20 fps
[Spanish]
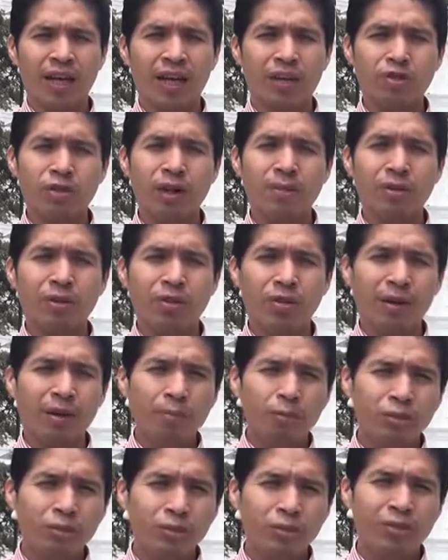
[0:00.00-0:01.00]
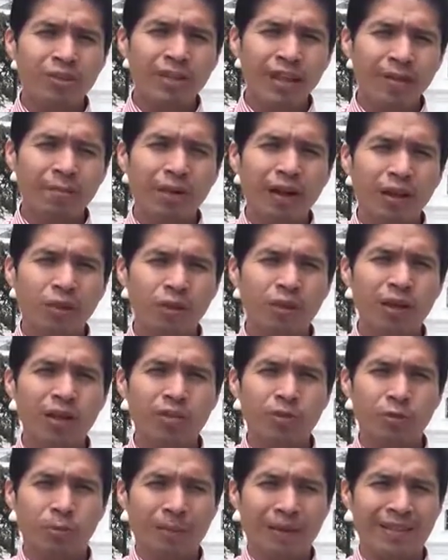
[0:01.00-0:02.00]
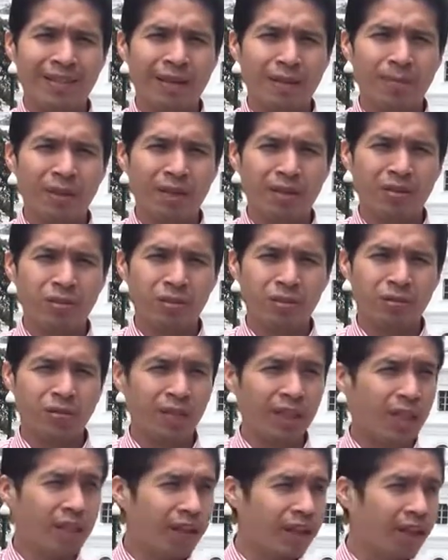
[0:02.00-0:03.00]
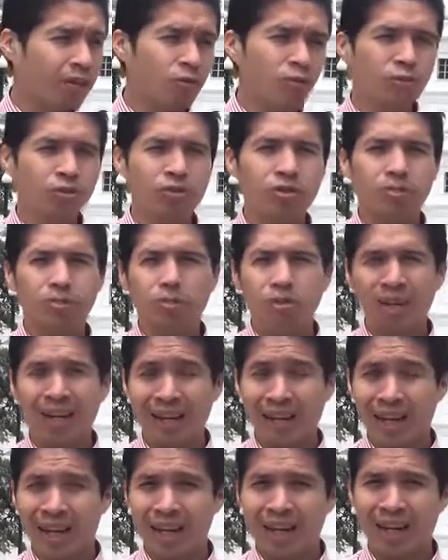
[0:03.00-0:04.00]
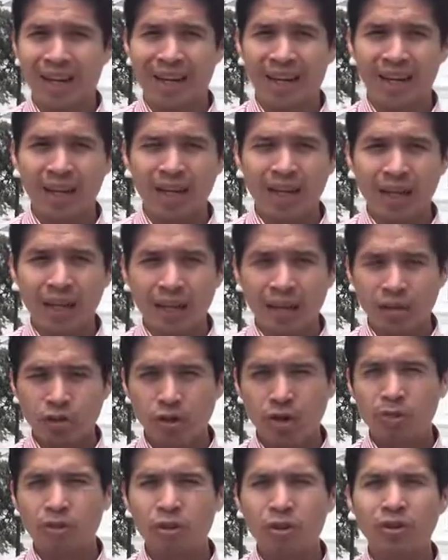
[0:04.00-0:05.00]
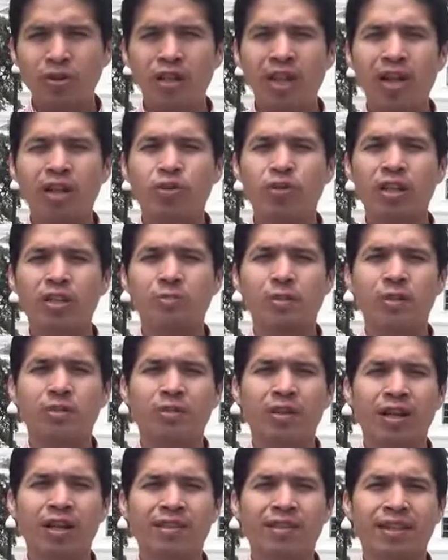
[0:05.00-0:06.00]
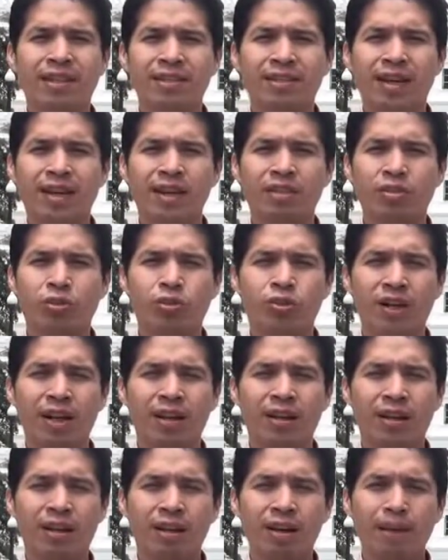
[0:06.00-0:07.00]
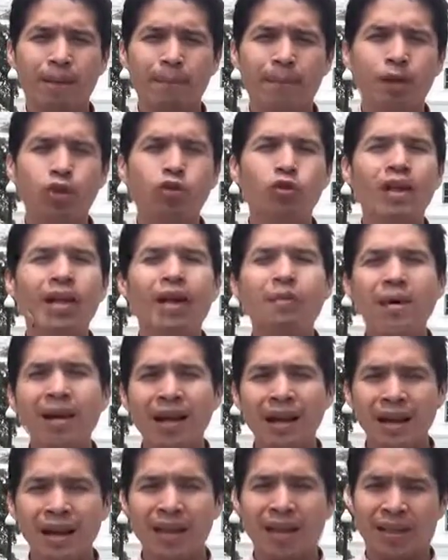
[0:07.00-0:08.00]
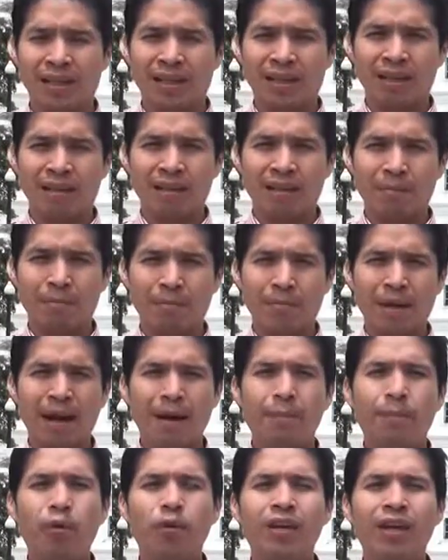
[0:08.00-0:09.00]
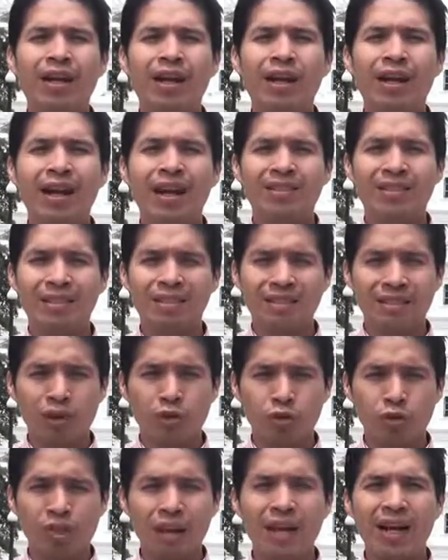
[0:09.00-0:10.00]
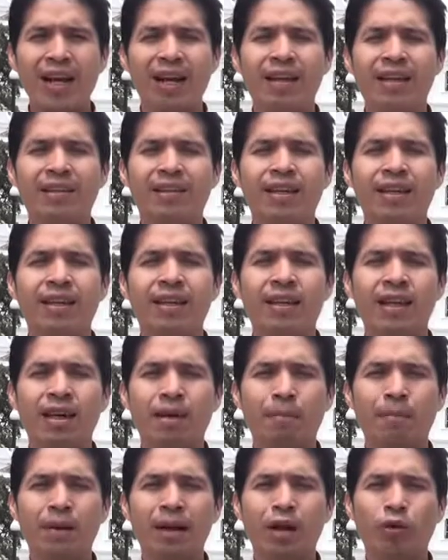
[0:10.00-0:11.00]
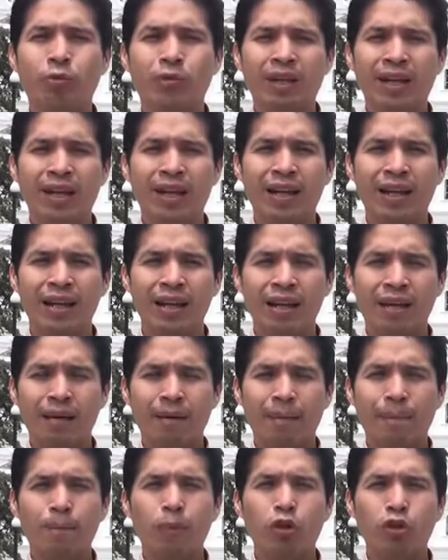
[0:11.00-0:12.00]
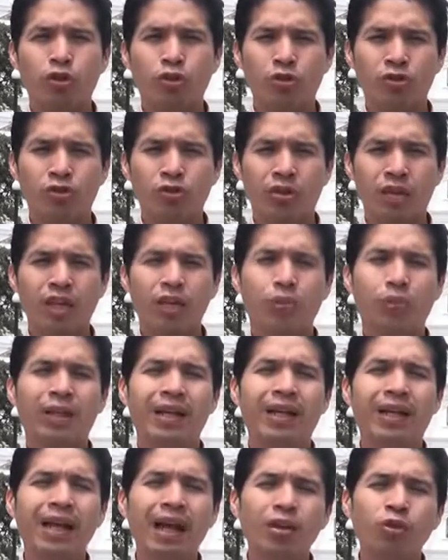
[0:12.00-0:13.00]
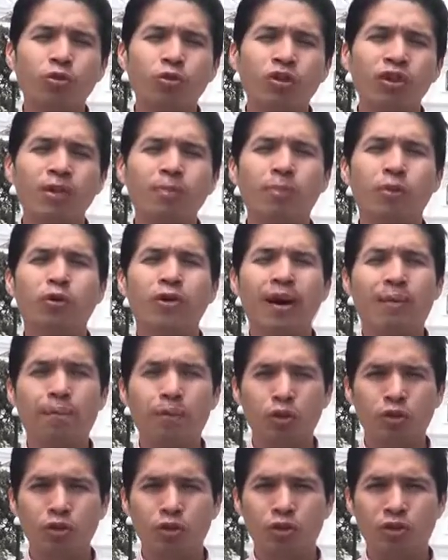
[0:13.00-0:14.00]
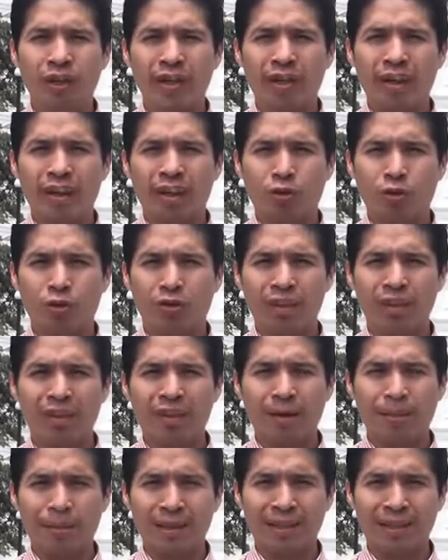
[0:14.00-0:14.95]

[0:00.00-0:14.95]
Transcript: Es una persona muy conservadora en su pensamiento, dirán algunos muy arcaica. Es una opción que algunas personas desean escuchar, pero no es la manera para poder ganarse y seducir a la gente para obtener votos y obtener algún tipo de apoyo en la contienda